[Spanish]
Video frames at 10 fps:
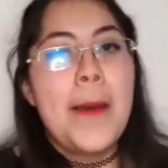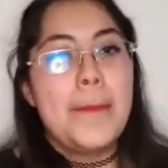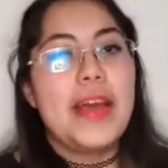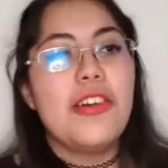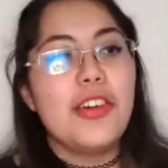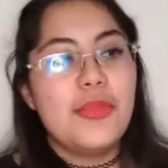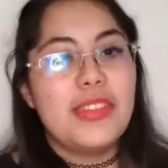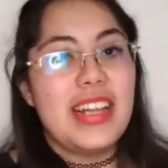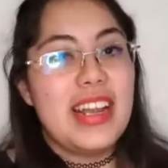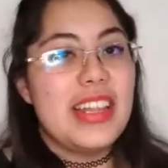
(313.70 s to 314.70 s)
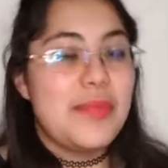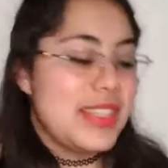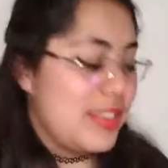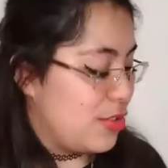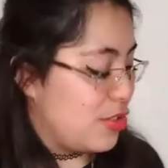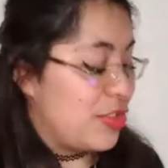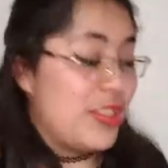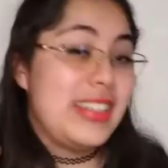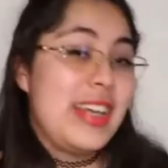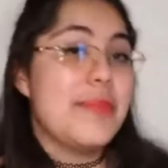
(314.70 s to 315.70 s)
Pero como tal, además eso, yo
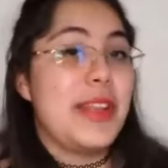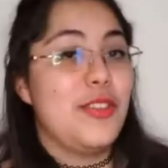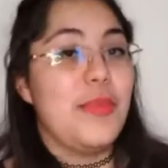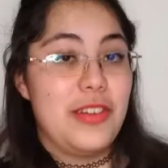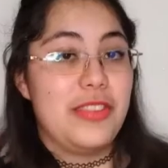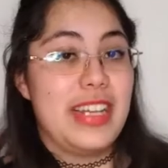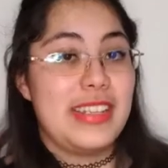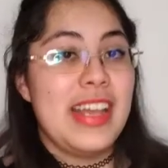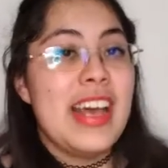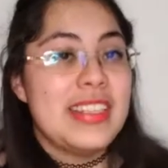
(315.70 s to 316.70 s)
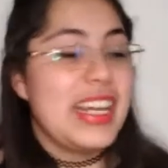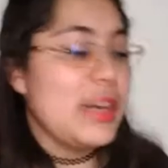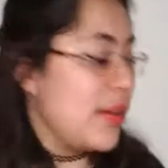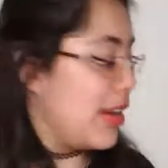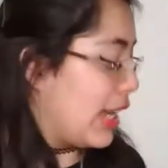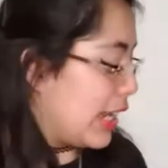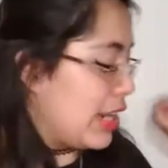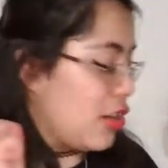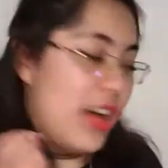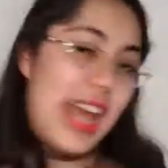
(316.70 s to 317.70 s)
siempre tomé notas. Así que me voy
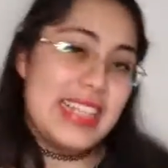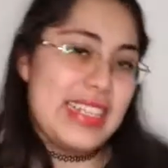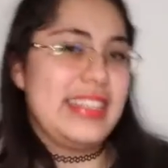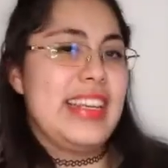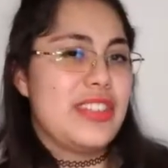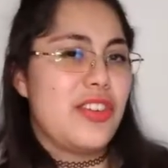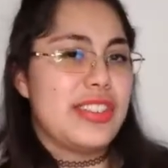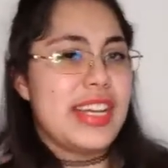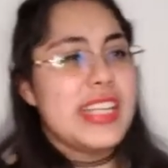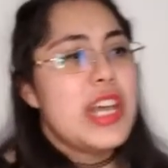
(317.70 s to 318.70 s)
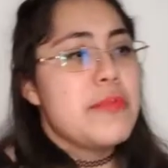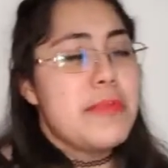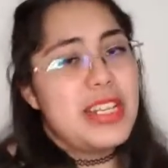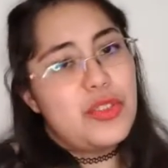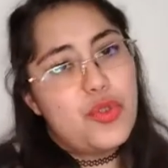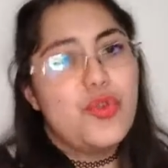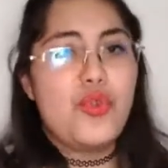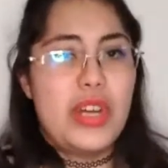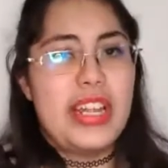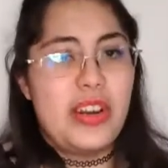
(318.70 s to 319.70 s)
encargando esas tres cosas más un
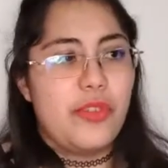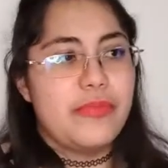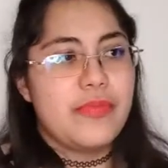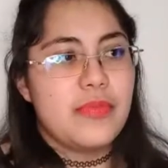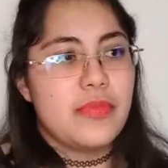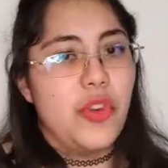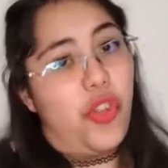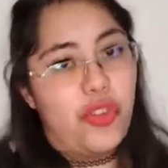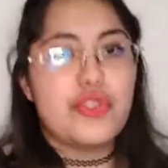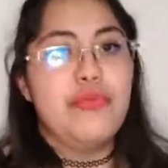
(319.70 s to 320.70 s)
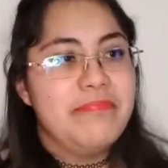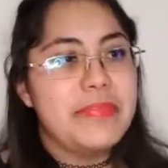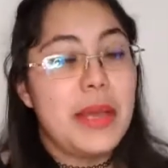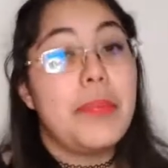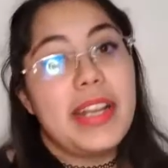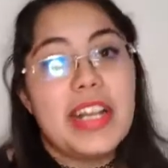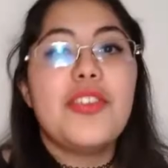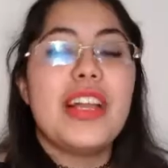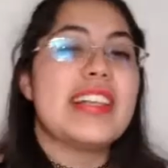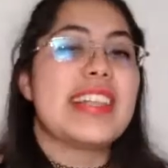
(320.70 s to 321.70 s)
cuaderno o dos, dependiendo
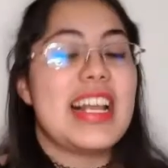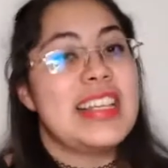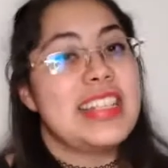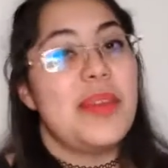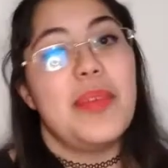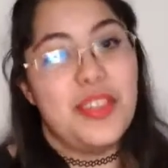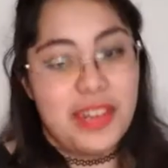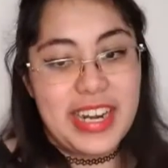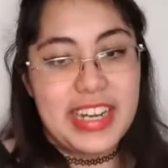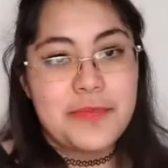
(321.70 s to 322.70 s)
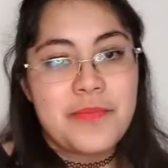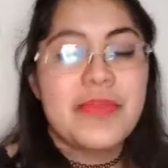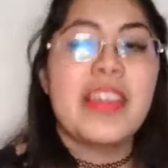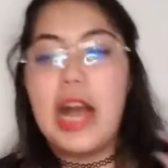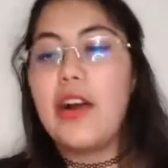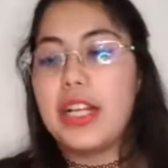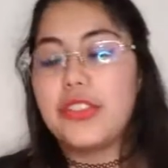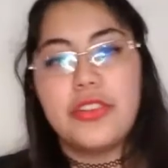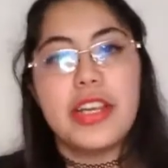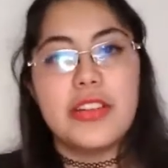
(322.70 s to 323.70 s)
de las clases que me tocaran. Ahora,
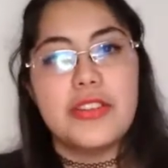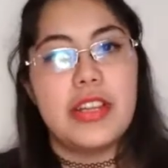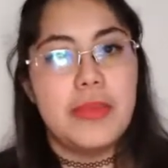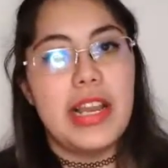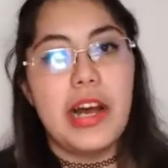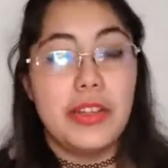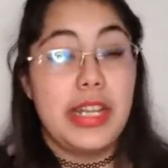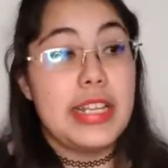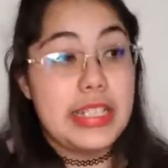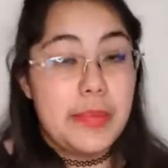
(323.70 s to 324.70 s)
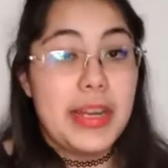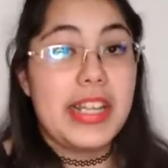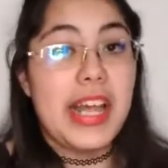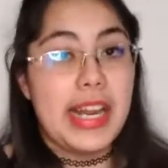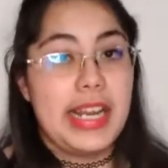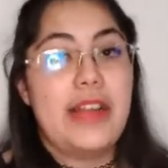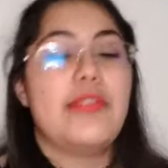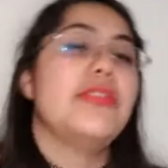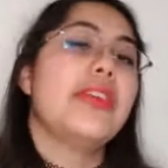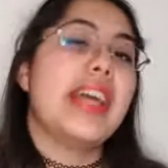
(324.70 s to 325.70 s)
yo no quiero sonar mala onda en esta parte, aclaro,
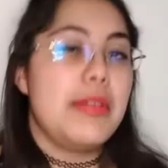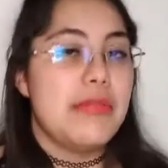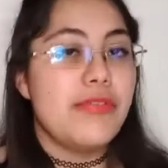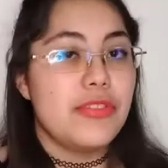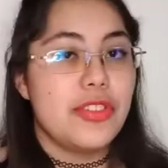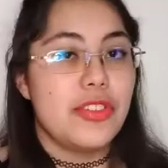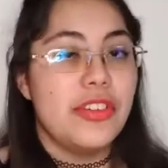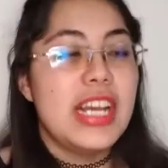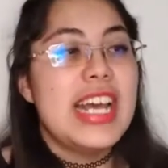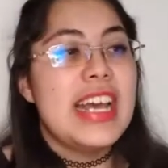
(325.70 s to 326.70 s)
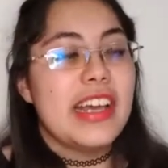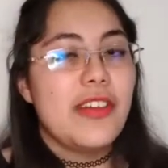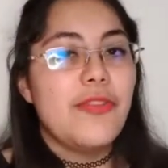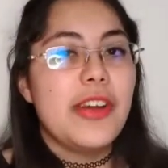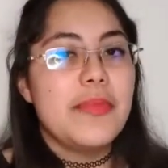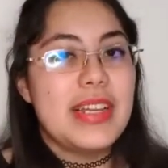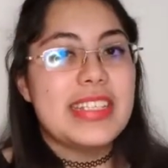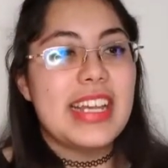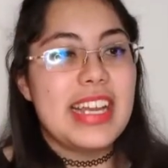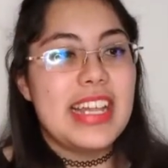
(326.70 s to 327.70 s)
es lo que a mí me funcionó, que fue más
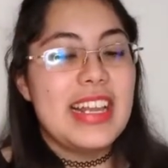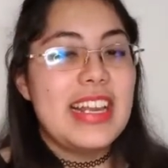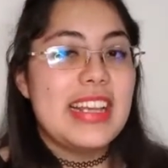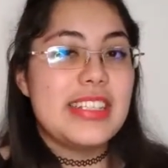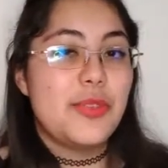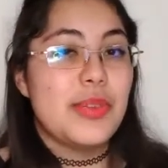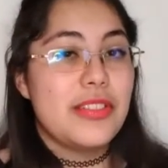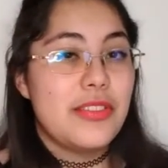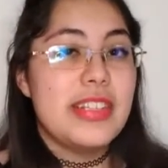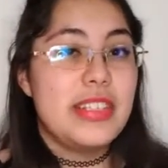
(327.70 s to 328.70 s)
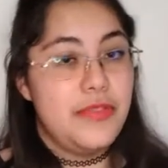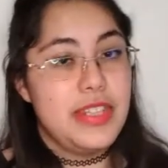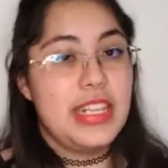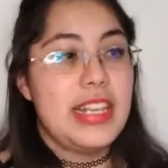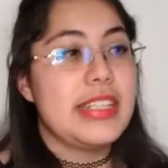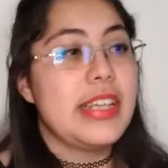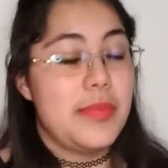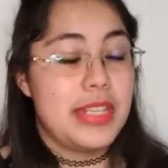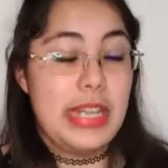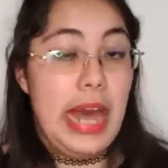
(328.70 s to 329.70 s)
que nada en las situaciones difíciles, que
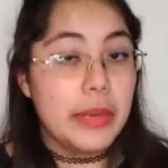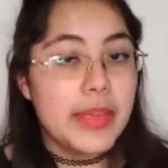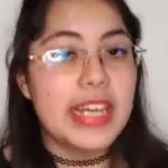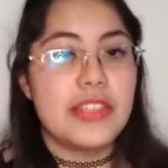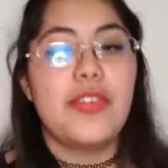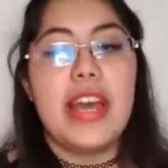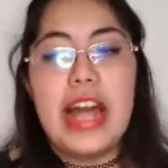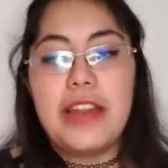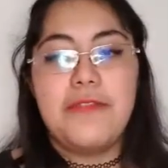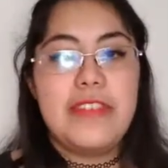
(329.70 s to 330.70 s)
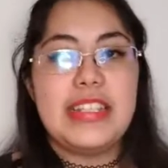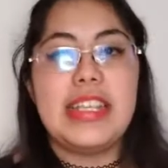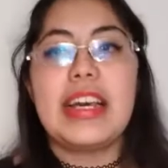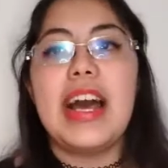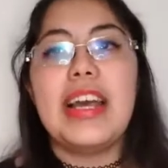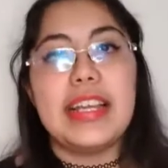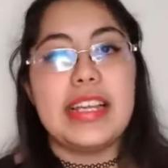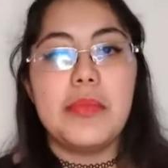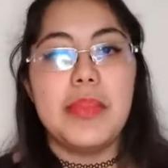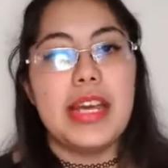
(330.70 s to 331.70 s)
más que nada en mi caso eran física y
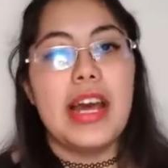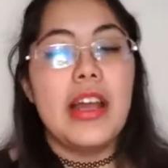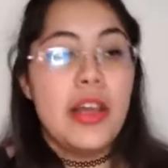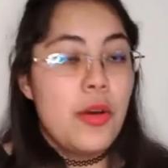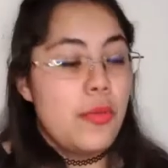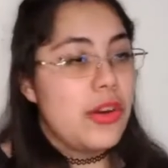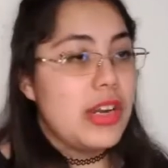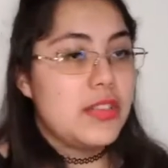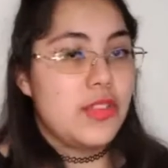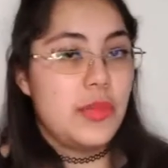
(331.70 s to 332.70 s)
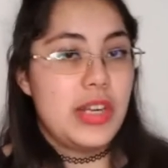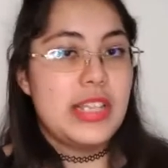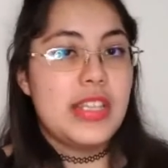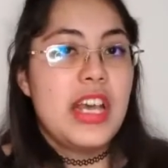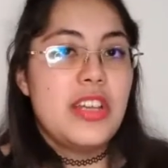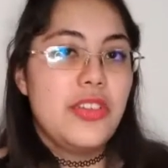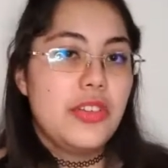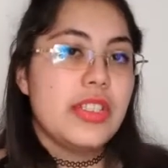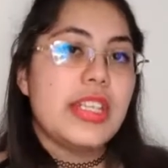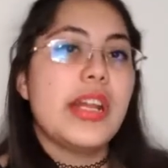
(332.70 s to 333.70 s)
química, por las fórmulas, yo
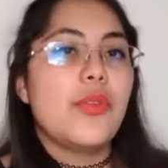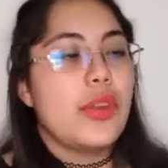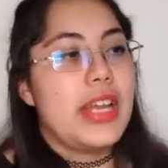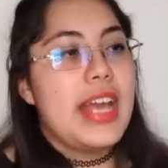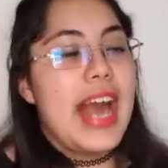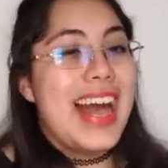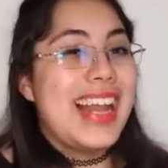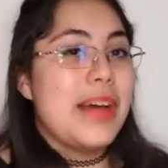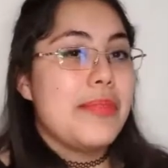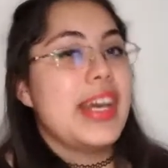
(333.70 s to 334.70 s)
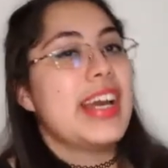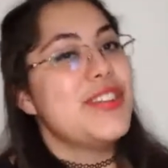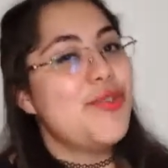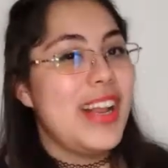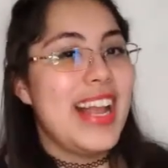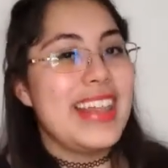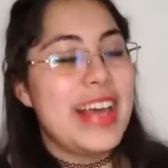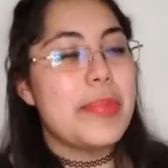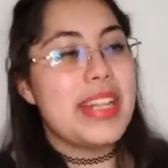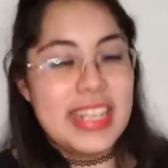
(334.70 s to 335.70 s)
sí recurrí a la vieja escuela de
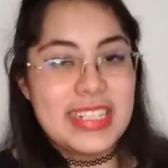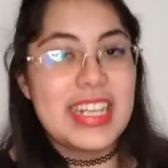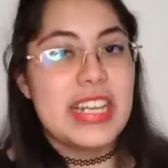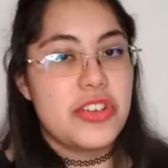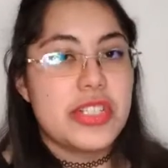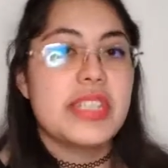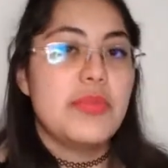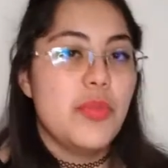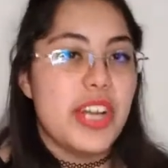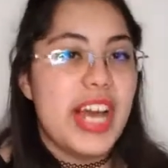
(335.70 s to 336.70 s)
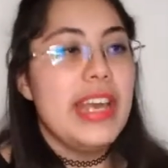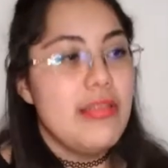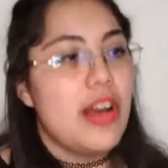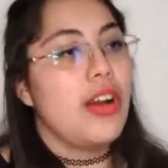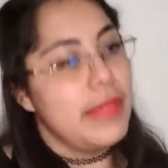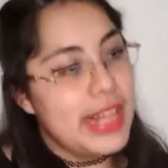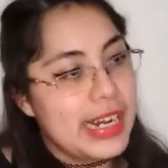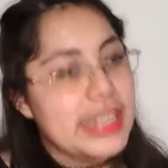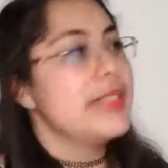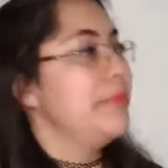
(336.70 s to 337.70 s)
aprenderse las cosas de memoria y luego
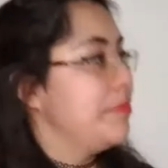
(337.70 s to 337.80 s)
olvidarlas.